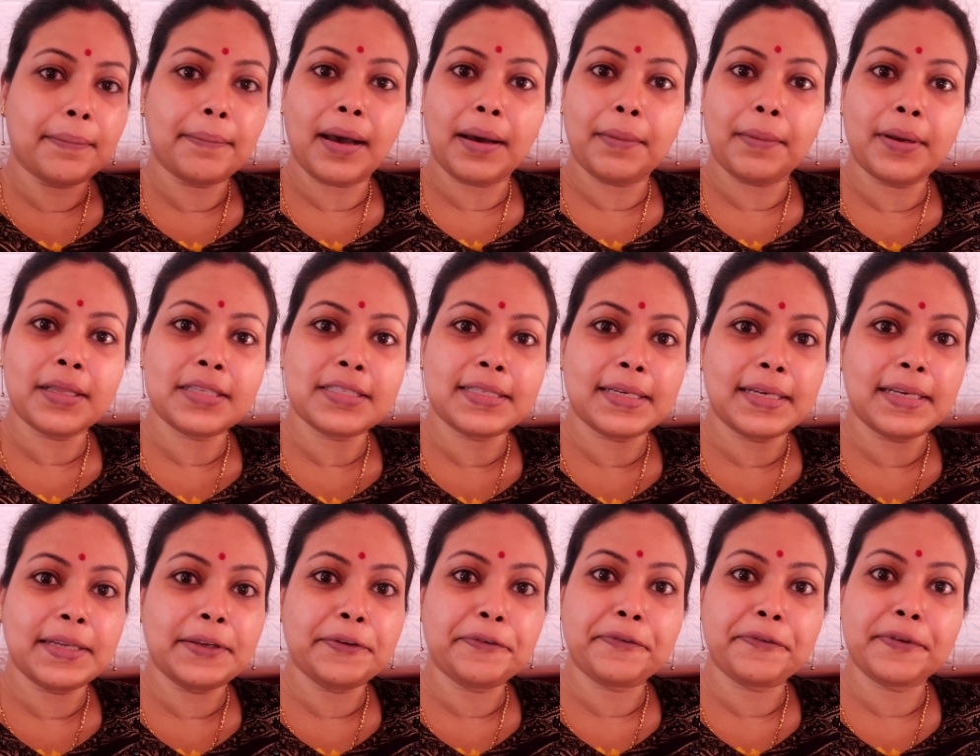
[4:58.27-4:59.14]
বাবা
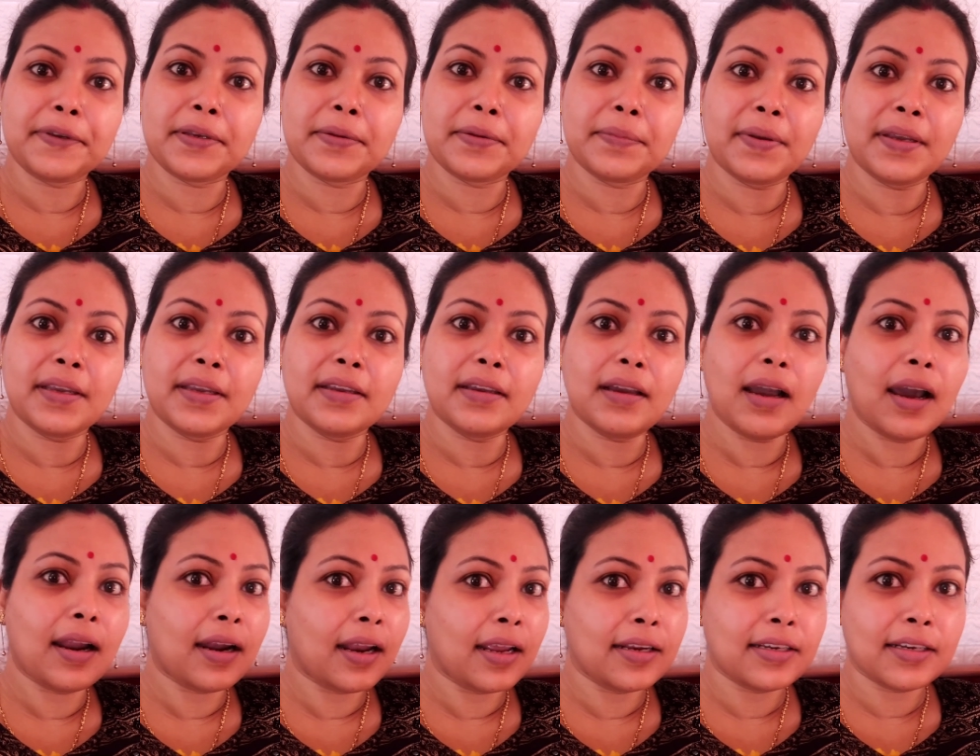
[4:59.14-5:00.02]
ছেলে ফিরবে
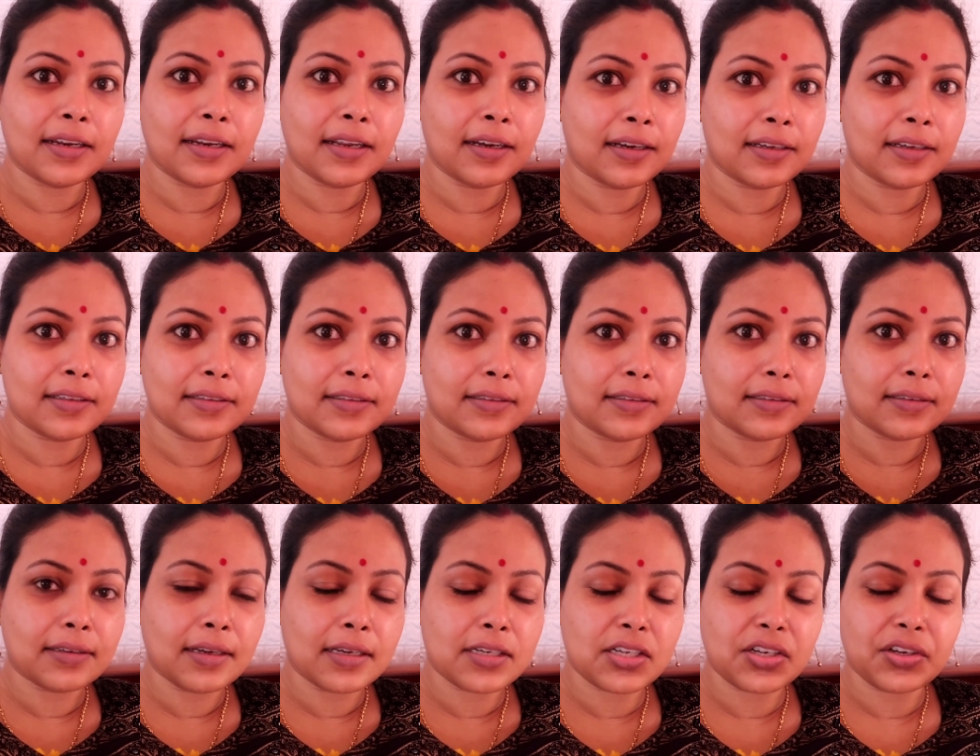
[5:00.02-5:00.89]
আড়াইটা নাগাদ
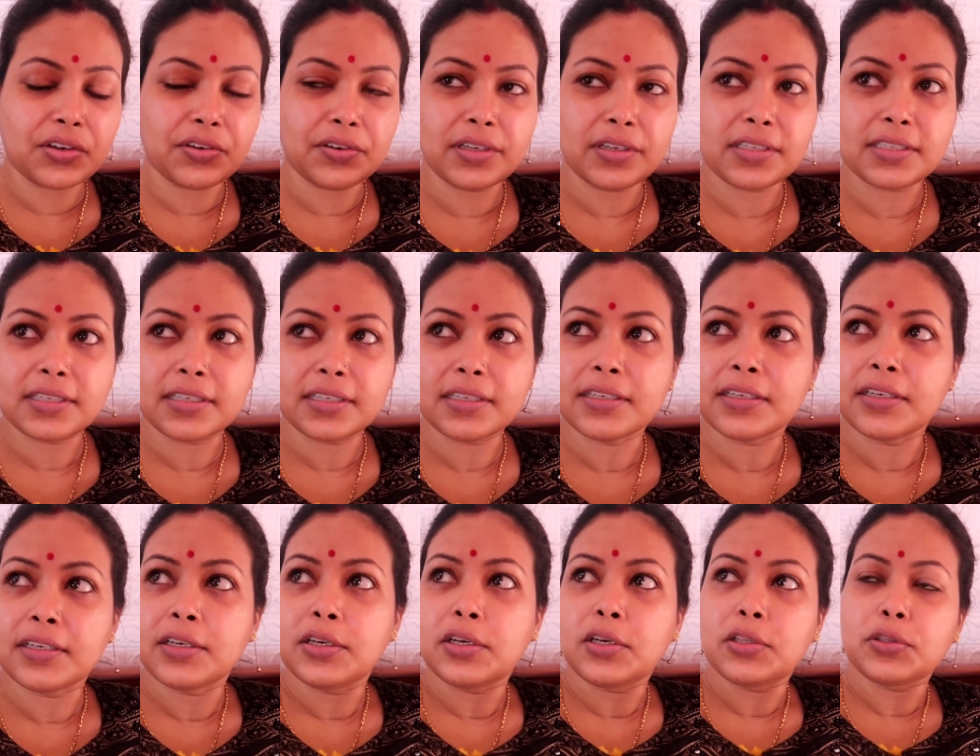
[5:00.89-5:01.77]
আশা করা যায়
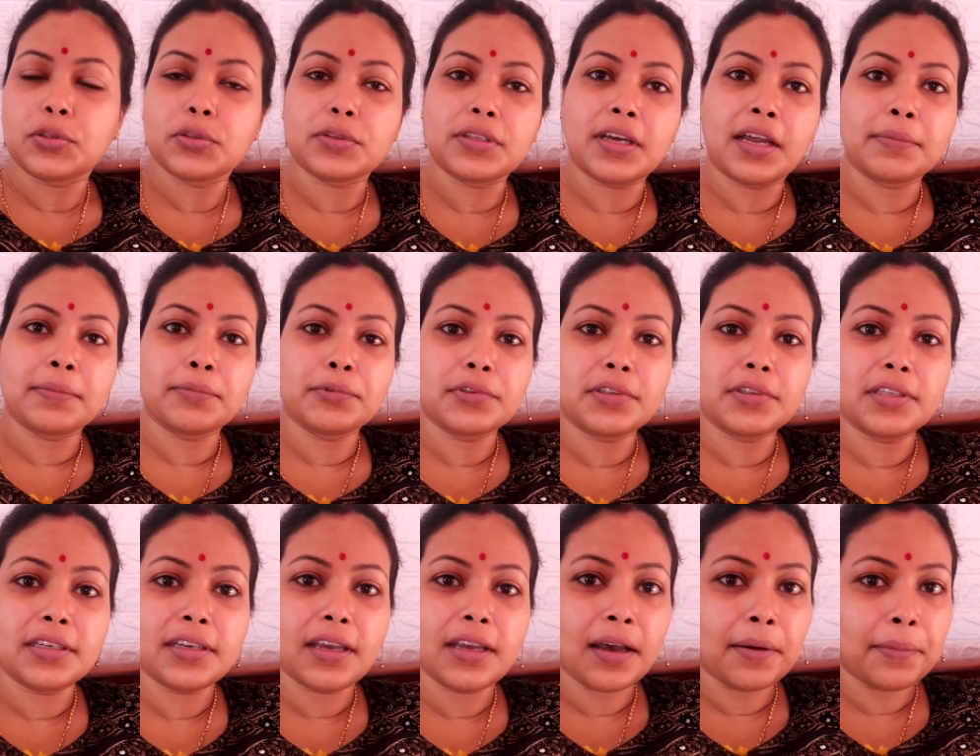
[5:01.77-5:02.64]
তো তার
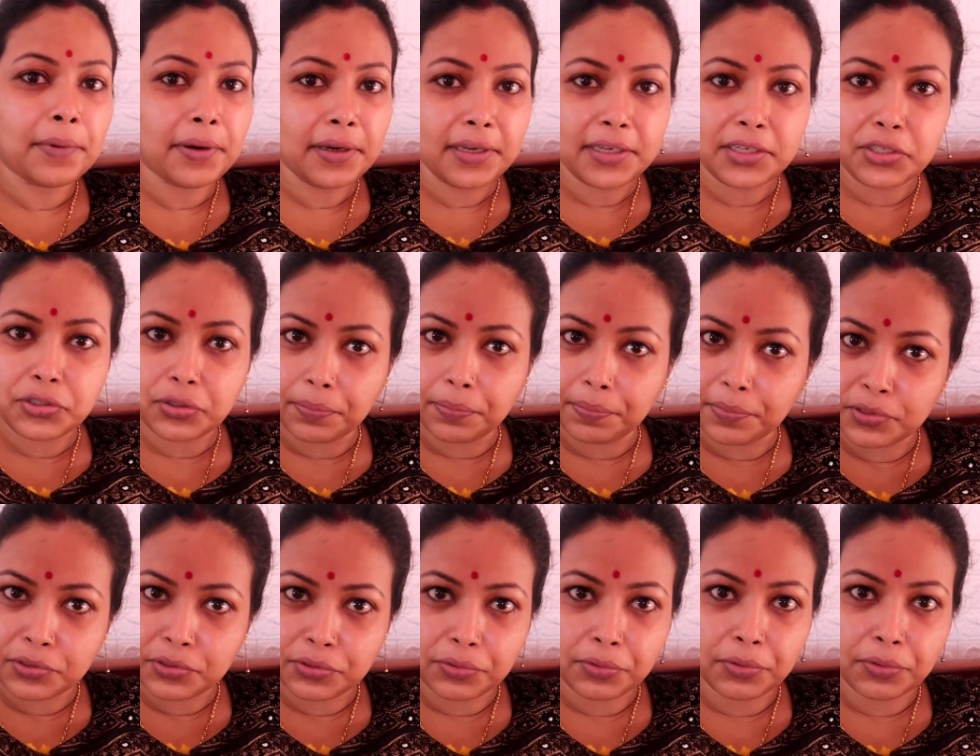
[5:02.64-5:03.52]
মধ্যে আমাকে সব
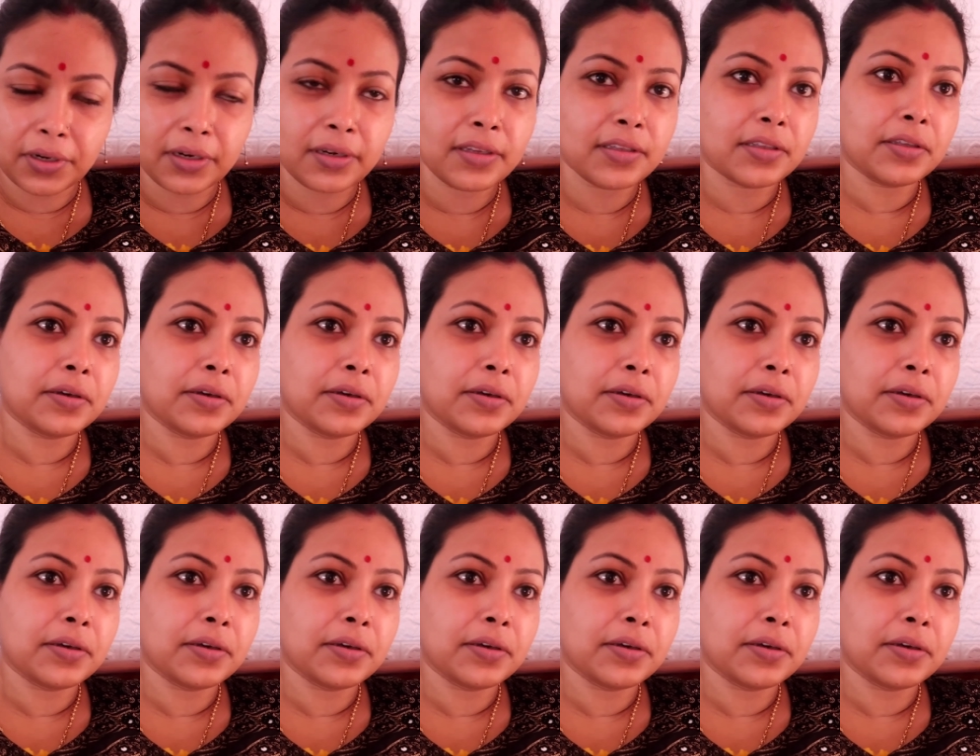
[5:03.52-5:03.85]
কিছু করে